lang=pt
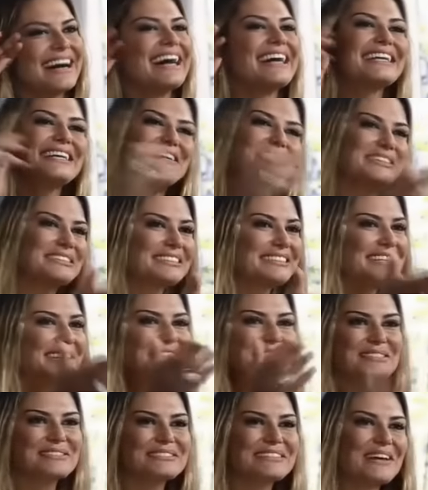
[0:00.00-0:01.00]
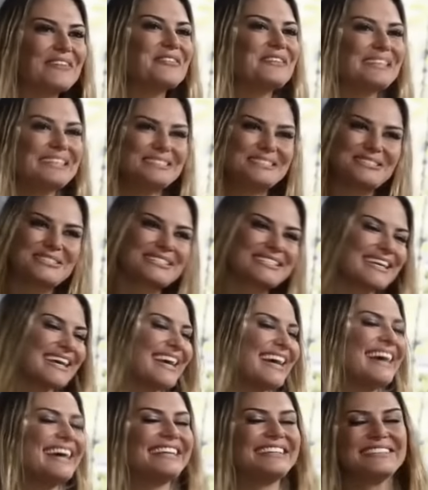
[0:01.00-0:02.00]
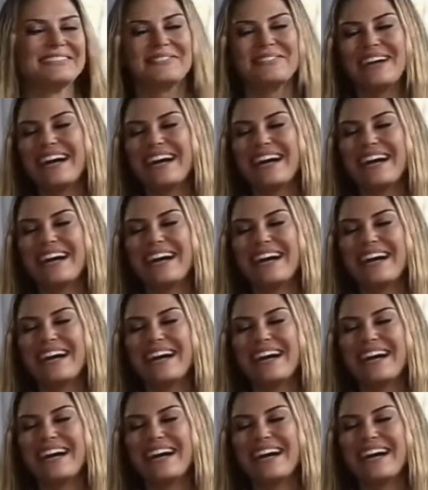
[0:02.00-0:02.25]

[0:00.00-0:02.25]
Para, Rodrigo, você não tá falando sério,